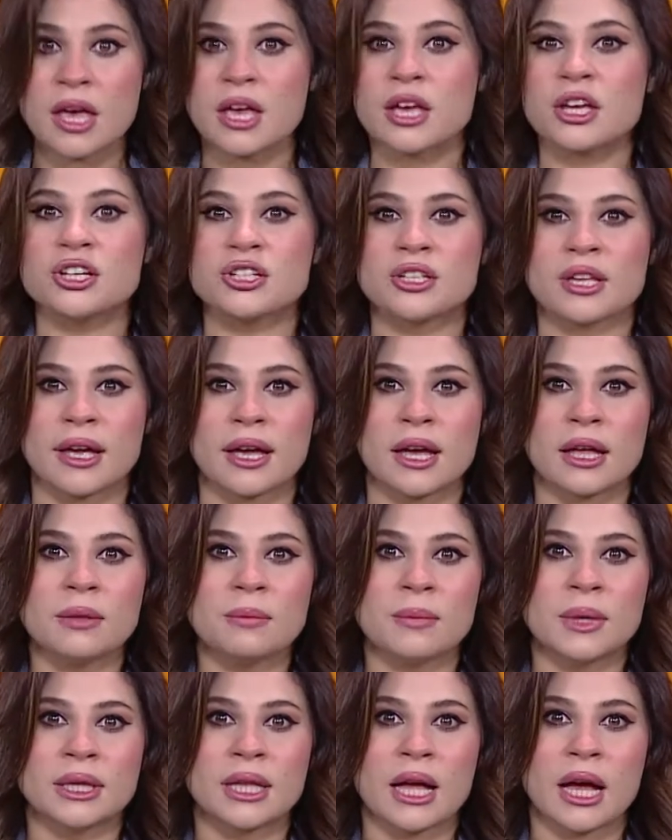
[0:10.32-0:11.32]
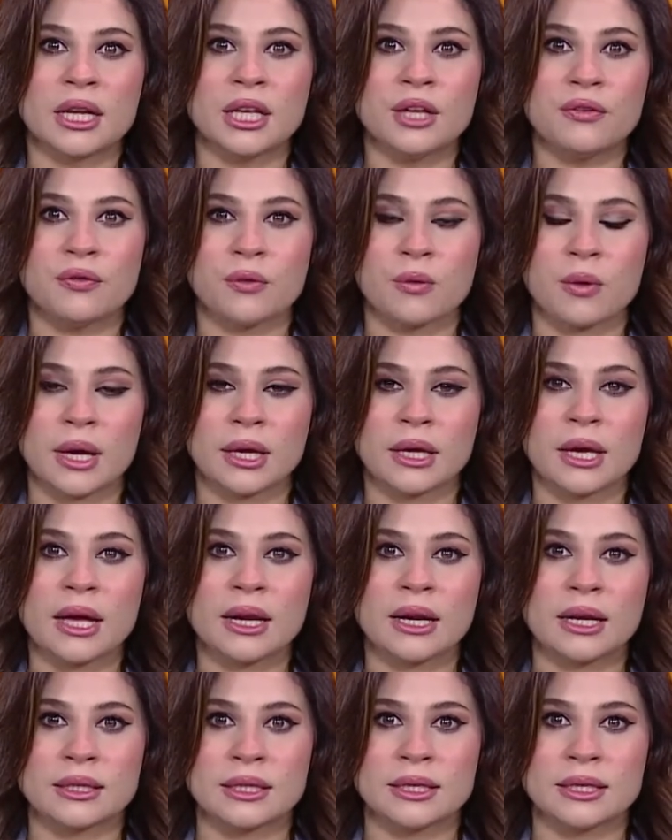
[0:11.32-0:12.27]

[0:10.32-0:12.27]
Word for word: اشتكت من تعنيف وإهانة